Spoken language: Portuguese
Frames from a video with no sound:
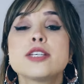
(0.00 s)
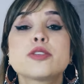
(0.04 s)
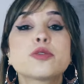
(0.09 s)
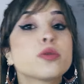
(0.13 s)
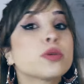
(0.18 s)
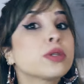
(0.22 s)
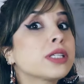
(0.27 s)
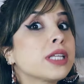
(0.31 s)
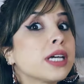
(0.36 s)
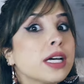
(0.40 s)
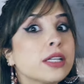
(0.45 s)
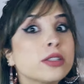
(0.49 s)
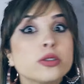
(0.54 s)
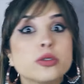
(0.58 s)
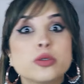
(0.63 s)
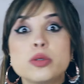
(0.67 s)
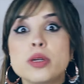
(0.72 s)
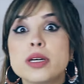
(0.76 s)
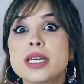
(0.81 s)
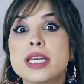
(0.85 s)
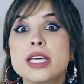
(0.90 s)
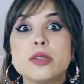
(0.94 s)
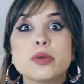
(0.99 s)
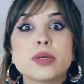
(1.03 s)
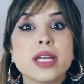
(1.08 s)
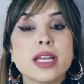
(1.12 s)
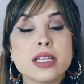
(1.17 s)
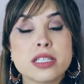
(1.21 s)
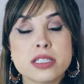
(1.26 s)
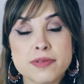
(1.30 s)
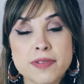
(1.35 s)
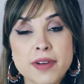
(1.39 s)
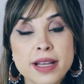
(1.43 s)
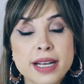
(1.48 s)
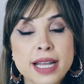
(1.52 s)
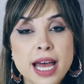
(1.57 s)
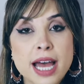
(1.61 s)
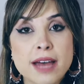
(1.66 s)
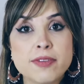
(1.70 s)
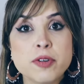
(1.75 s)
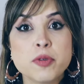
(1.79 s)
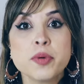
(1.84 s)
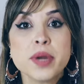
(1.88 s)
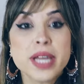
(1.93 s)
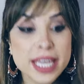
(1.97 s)
escutando tudo aquilo que eles
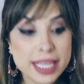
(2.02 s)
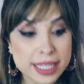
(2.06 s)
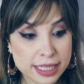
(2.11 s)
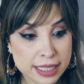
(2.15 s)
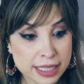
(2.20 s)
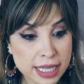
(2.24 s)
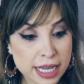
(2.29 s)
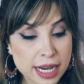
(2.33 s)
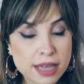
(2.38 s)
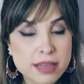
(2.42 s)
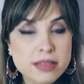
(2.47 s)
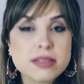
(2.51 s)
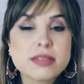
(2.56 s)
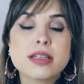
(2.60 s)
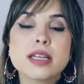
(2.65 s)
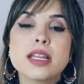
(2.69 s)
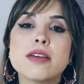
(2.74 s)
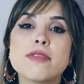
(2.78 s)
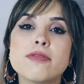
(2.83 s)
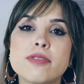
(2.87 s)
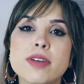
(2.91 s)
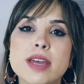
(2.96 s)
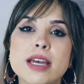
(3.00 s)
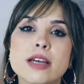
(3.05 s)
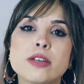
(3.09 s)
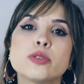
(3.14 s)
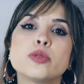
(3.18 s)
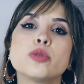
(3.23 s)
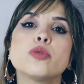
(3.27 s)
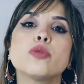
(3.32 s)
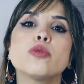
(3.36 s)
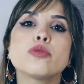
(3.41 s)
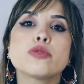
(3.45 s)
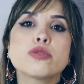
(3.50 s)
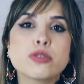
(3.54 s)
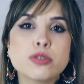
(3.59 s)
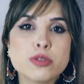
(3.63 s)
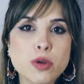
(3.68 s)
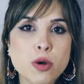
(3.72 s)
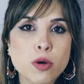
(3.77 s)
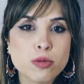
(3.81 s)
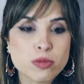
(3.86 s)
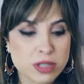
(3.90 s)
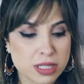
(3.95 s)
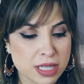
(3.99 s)
falavam e transcrevendo os
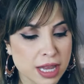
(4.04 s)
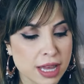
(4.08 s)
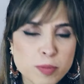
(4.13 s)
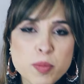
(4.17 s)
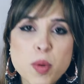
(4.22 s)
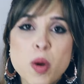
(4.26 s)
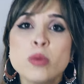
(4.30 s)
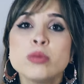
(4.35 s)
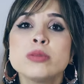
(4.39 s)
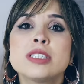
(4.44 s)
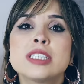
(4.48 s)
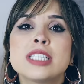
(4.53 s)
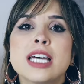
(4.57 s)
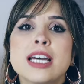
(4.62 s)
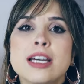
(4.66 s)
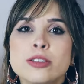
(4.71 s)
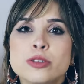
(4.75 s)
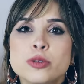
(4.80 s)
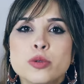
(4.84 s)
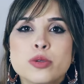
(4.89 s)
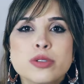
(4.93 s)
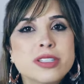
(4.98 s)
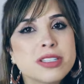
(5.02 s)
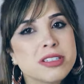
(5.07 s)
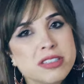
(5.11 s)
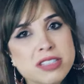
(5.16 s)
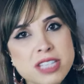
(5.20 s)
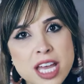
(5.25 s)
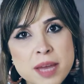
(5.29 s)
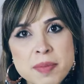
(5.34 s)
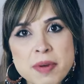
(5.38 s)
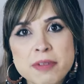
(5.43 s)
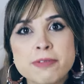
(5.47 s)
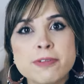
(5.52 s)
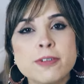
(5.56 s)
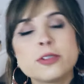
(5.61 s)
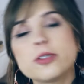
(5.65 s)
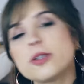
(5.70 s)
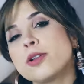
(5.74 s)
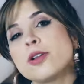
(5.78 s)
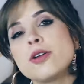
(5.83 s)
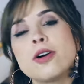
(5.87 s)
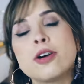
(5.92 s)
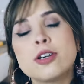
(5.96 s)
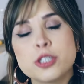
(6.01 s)
sons, montando o sistema
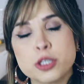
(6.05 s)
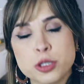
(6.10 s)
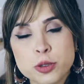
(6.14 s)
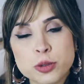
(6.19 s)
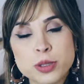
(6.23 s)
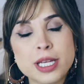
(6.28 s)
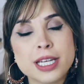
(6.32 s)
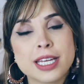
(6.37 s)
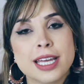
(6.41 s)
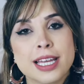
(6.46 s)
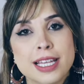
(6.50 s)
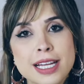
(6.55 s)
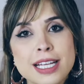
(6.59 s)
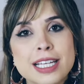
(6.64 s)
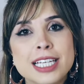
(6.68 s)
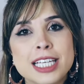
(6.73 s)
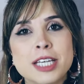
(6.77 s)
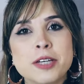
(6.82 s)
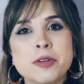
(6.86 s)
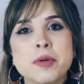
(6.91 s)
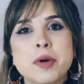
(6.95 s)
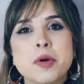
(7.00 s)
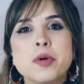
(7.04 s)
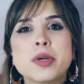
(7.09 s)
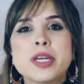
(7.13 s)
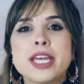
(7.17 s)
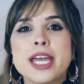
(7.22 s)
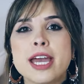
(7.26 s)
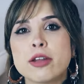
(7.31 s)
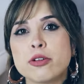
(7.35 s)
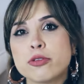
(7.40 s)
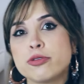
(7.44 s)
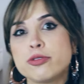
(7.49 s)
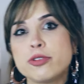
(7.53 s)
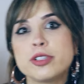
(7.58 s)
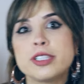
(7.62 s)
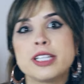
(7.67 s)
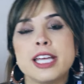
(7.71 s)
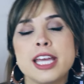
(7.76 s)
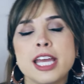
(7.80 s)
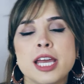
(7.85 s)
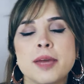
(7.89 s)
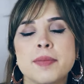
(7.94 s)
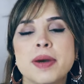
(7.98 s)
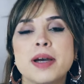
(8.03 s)
fonológico daquela língua, o que era um
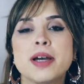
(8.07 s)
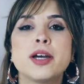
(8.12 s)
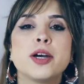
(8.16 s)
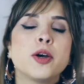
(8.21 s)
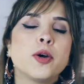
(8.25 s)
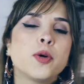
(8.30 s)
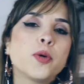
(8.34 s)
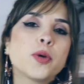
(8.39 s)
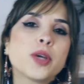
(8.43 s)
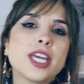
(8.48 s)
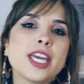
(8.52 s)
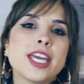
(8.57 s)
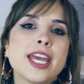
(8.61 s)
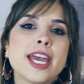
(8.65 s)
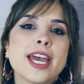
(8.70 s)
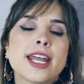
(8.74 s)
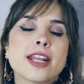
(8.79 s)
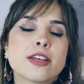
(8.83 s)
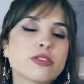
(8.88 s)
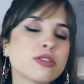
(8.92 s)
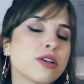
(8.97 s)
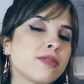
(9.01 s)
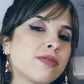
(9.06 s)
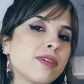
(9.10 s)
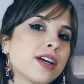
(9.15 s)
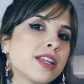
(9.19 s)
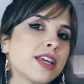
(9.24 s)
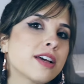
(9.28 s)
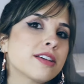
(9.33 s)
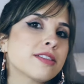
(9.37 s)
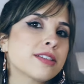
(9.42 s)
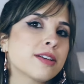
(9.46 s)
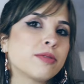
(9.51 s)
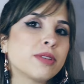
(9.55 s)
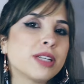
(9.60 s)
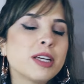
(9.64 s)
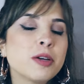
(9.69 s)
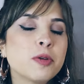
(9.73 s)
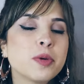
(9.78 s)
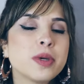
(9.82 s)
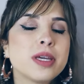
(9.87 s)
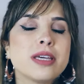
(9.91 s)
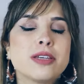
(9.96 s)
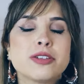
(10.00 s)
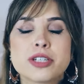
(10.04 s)
fonema, o que era só variação
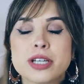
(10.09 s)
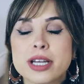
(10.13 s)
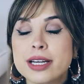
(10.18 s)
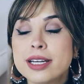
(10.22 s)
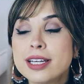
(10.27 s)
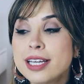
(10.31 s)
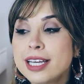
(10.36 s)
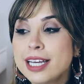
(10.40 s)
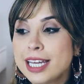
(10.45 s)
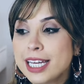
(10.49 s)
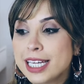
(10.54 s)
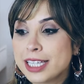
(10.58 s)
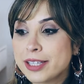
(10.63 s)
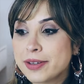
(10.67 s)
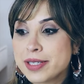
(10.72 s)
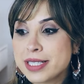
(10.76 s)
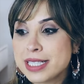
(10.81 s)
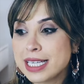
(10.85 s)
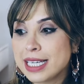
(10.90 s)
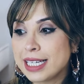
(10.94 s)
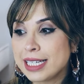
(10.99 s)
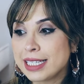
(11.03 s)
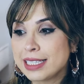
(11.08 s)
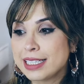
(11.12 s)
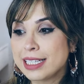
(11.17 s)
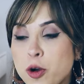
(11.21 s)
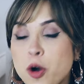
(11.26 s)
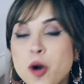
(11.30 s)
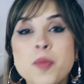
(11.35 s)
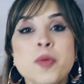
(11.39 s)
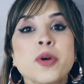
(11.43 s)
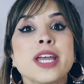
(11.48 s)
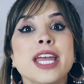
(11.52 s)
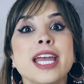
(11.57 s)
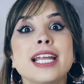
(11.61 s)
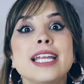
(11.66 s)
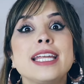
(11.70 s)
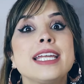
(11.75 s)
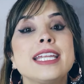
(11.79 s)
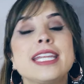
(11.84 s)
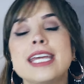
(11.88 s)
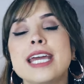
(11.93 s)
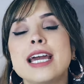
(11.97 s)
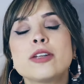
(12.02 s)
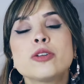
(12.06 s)
linguística. Então, assim, como que ele
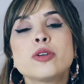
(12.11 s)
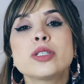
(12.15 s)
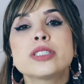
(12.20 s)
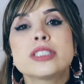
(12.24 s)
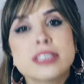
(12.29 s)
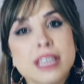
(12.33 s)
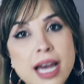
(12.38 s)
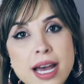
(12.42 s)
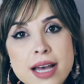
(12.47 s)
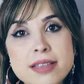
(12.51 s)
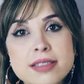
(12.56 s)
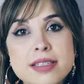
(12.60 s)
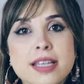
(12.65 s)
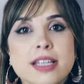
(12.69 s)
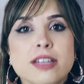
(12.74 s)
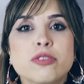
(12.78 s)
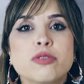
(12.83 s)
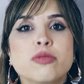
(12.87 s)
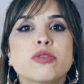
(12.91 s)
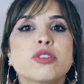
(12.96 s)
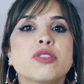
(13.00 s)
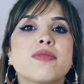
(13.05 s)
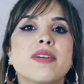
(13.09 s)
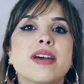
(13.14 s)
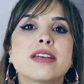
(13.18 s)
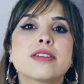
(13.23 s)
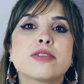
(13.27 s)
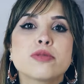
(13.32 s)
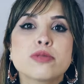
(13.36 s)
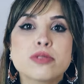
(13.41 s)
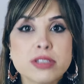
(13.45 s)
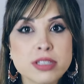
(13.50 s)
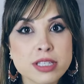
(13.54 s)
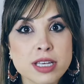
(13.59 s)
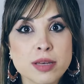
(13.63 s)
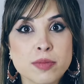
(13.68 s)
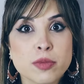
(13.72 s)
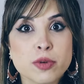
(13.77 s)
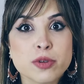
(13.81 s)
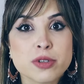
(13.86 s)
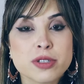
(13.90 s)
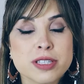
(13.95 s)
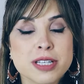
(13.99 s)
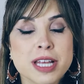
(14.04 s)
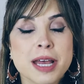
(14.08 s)
iria anotar se ele não tivesse os
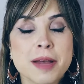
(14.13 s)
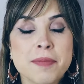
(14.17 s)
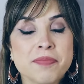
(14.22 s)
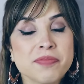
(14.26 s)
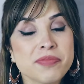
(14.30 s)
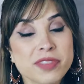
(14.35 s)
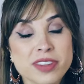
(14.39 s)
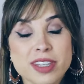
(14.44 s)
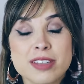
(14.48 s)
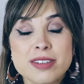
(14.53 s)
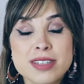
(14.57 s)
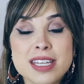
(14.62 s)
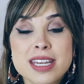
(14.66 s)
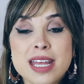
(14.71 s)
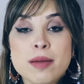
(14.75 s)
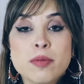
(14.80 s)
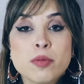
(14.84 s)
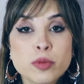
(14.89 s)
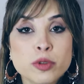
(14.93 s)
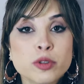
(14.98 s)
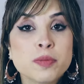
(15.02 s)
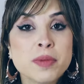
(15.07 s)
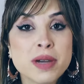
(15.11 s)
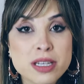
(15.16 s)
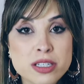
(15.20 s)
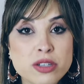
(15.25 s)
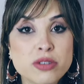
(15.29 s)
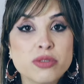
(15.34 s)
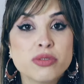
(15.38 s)
símbolos, né? Seria muito mais